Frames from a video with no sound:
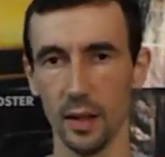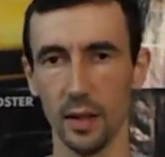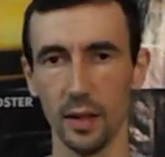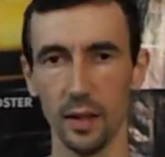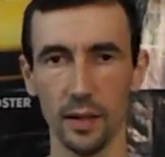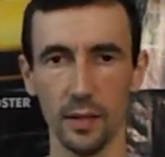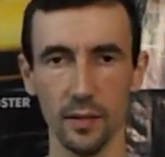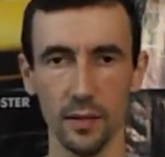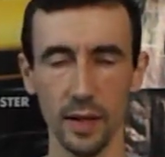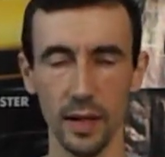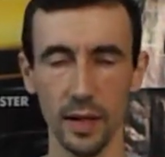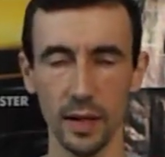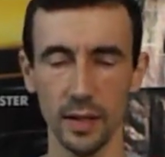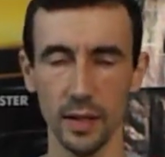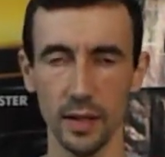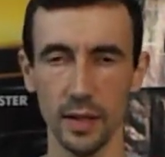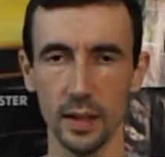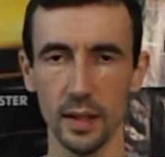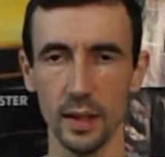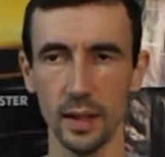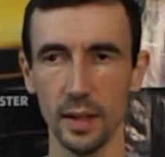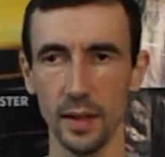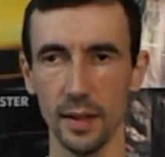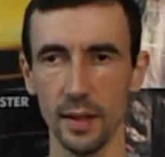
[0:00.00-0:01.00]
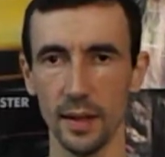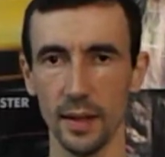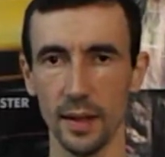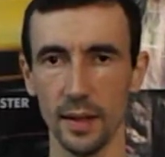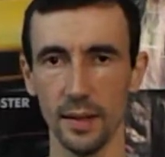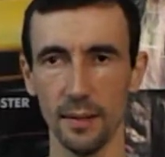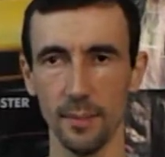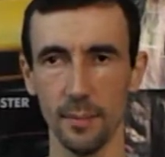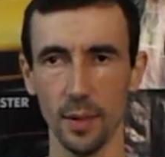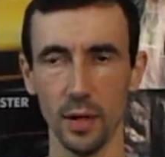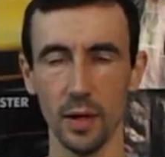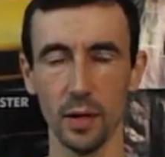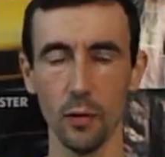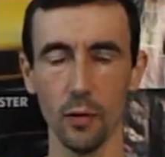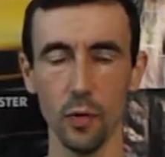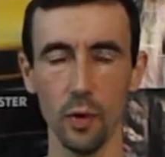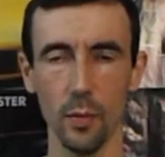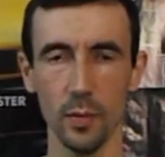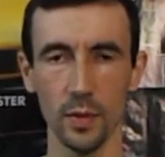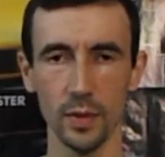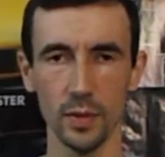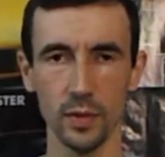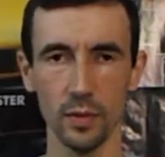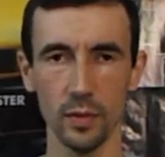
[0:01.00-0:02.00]
Давайте, по
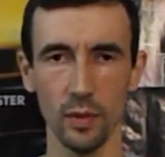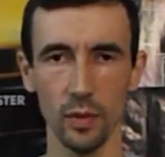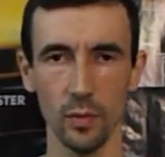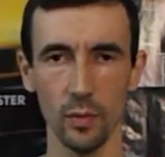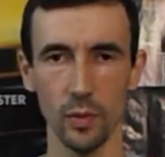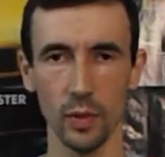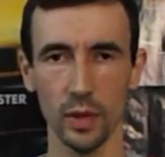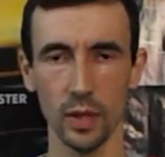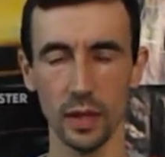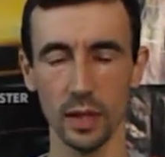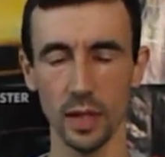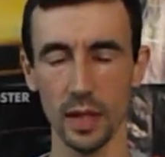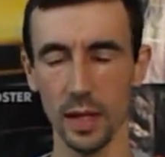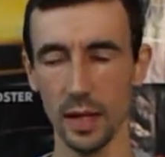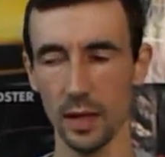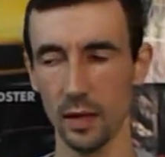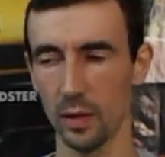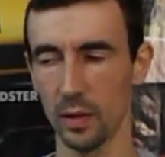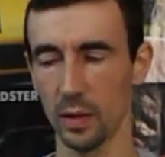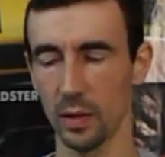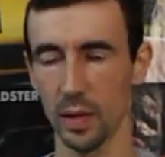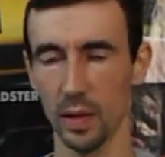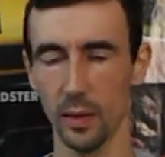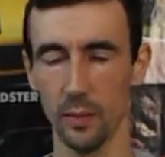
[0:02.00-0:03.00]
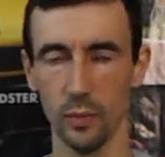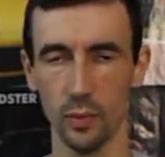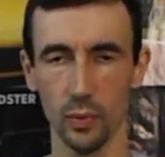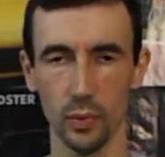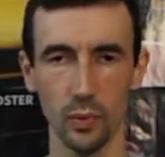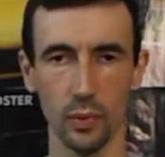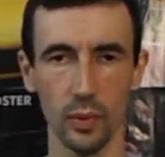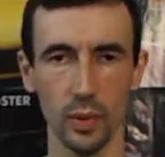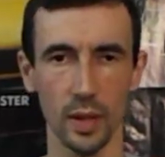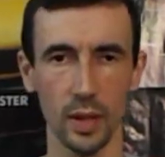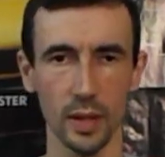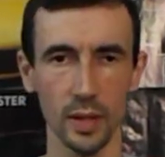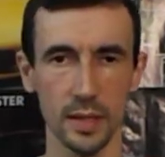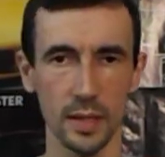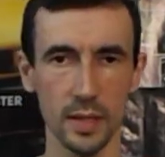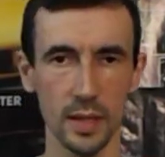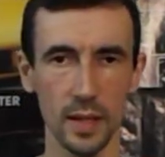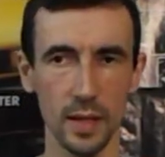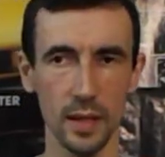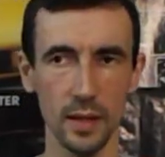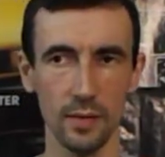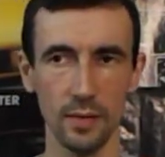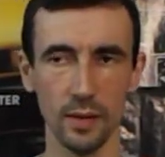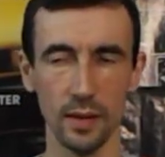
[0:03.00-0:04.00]
какому основному критерию я буду их
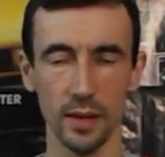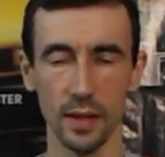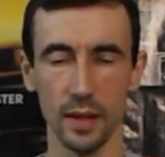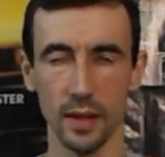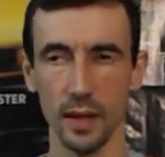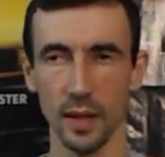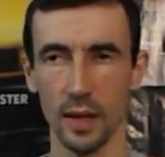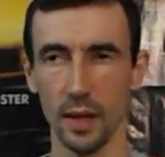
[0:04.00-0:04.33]
отсеивать.